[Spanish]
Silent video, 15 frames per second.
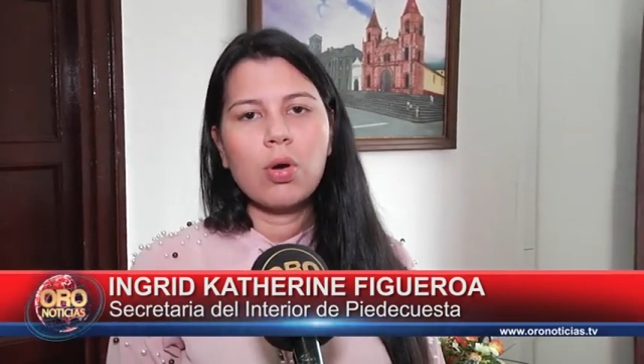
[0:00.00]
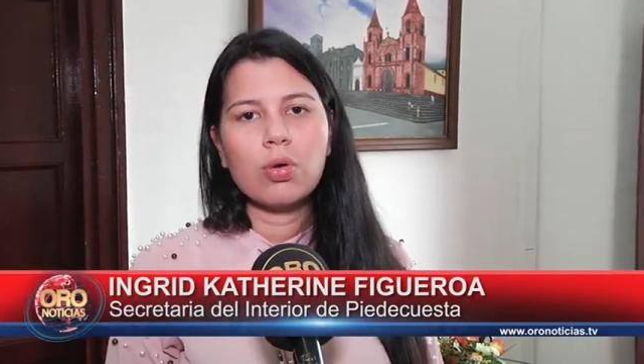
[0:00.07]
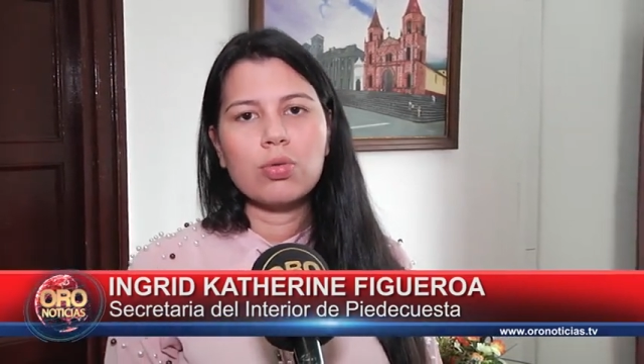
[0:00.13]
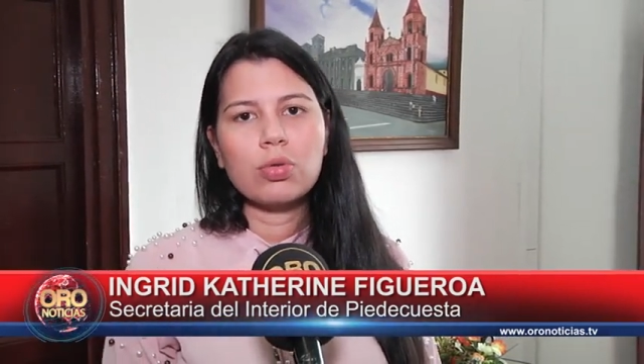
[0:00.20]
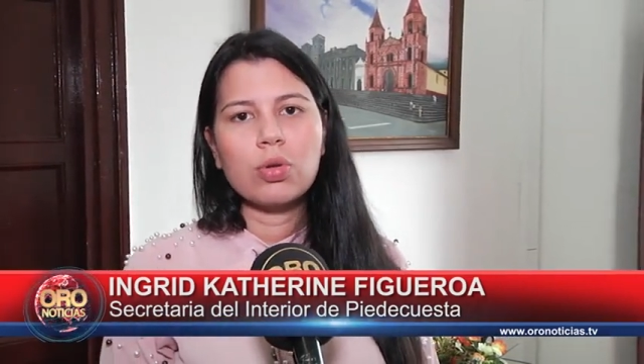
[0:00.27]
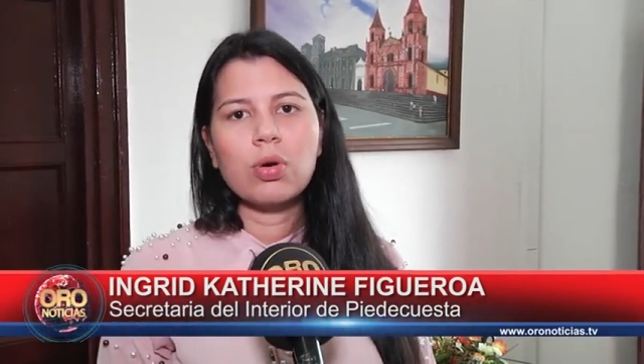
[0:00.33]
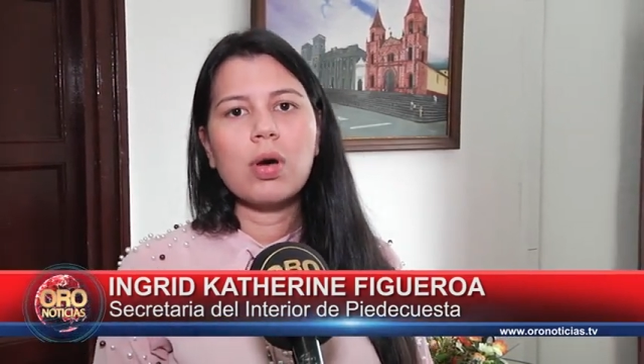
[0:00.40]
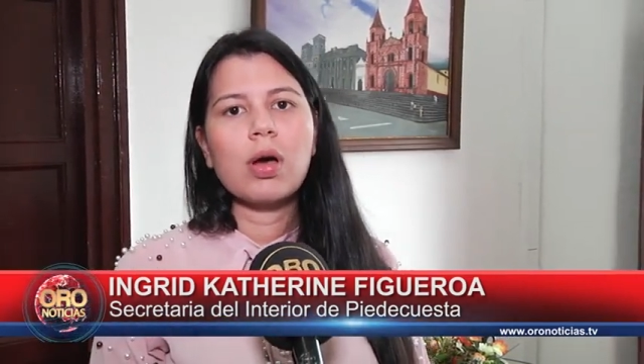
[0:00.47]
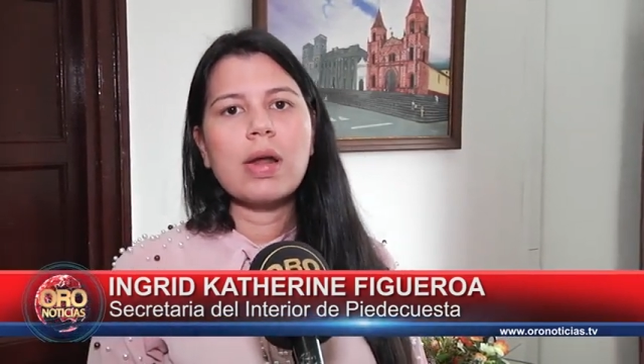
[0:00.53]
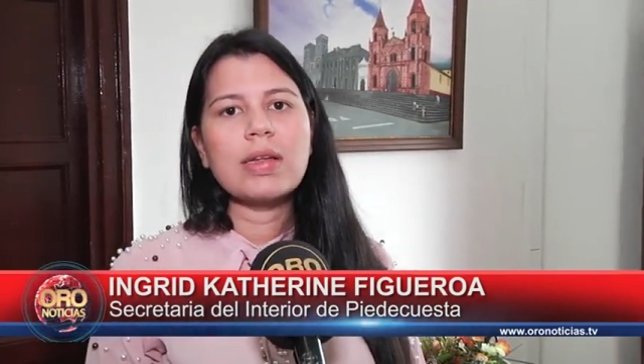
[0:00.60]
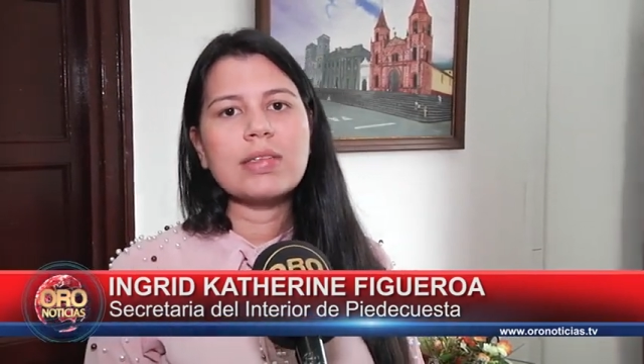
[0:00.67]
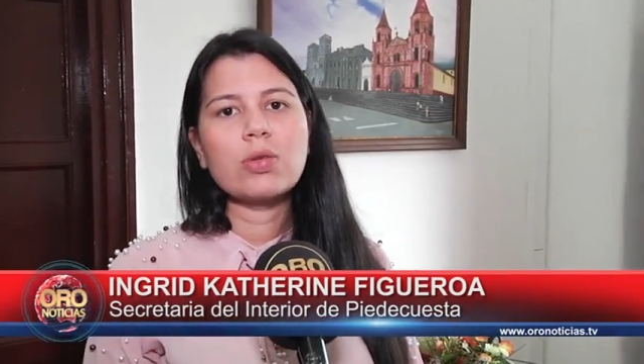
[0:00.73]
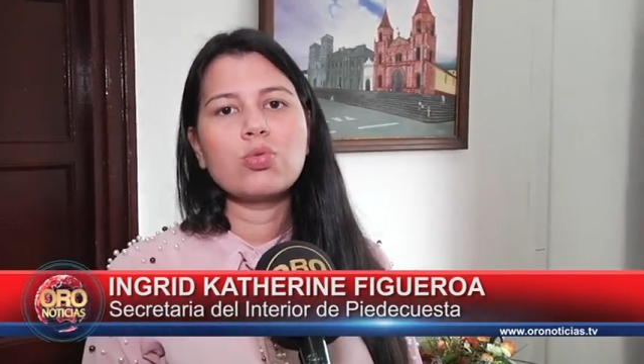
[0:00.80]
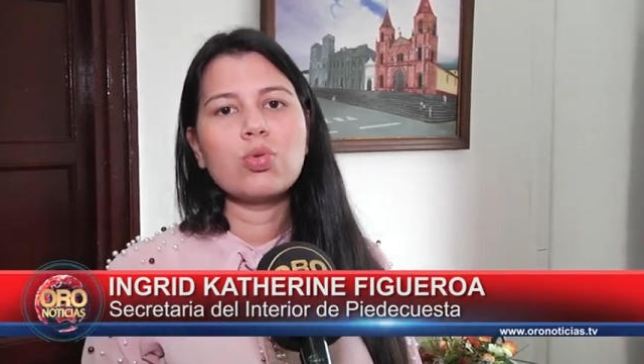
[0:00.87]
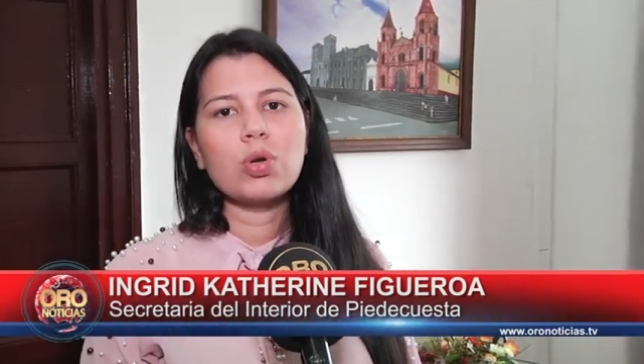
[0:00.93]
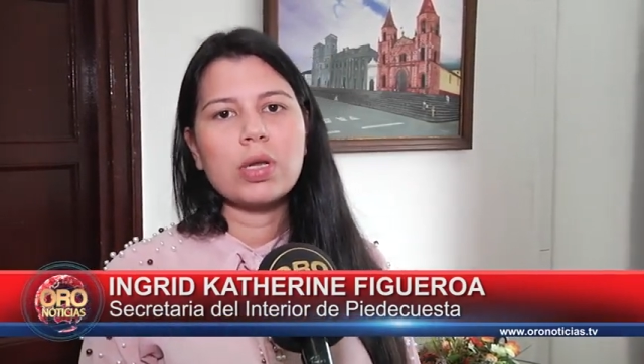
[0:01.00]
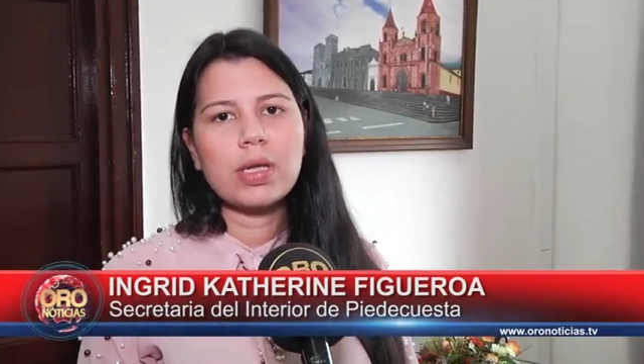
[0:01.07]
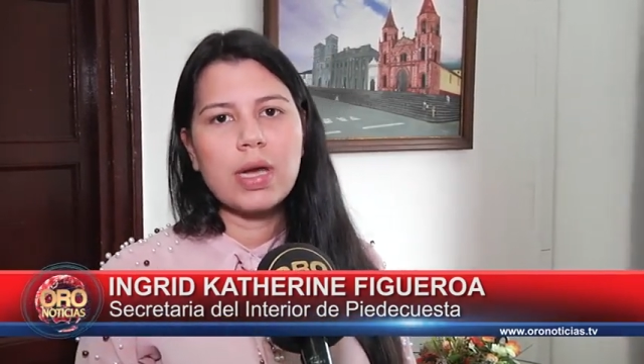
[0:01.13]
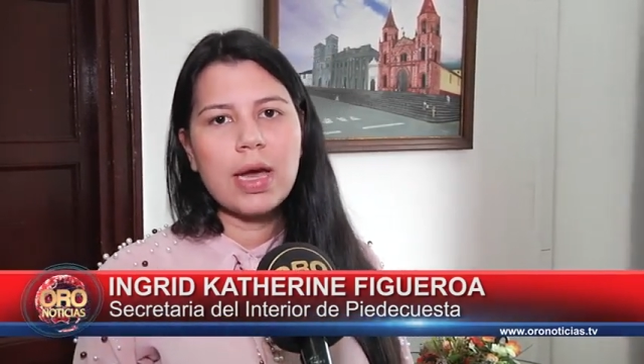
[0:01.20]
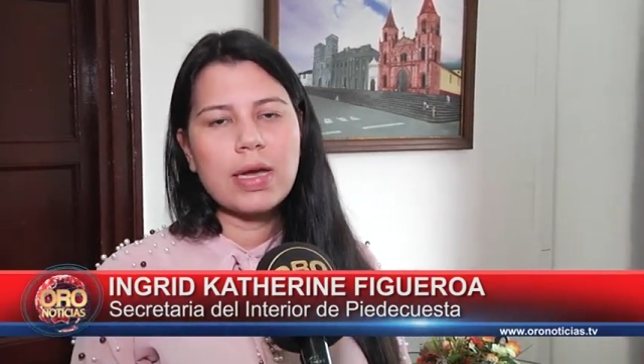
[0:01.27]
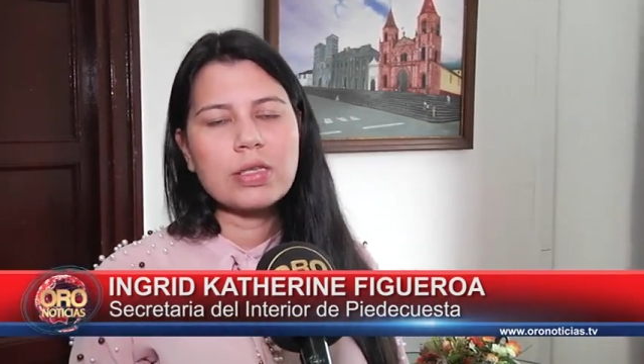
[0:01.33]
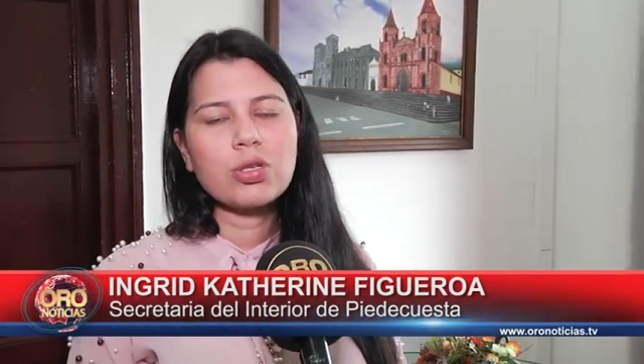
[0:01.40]
con todas las
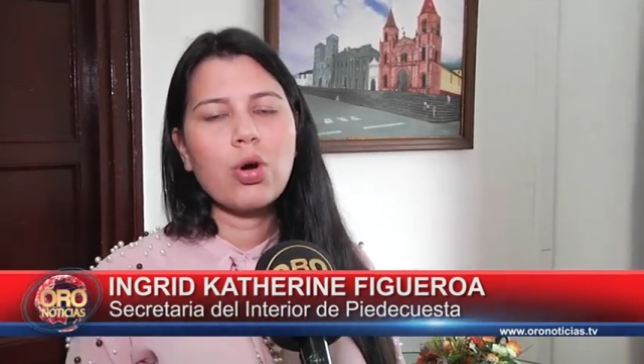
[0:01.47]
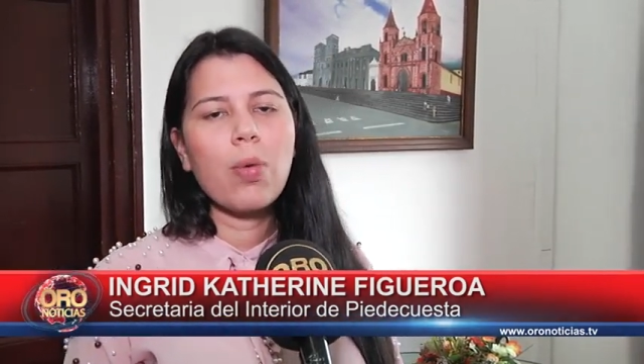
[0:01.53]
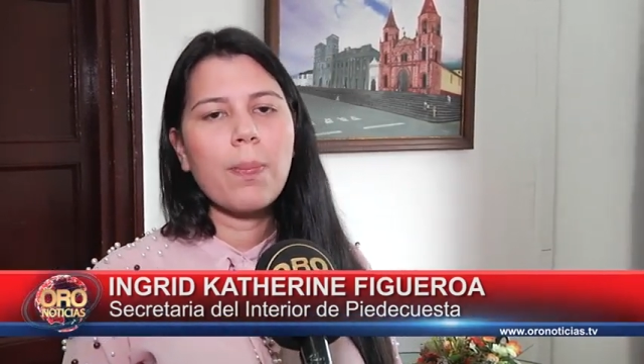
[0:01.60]
autoridades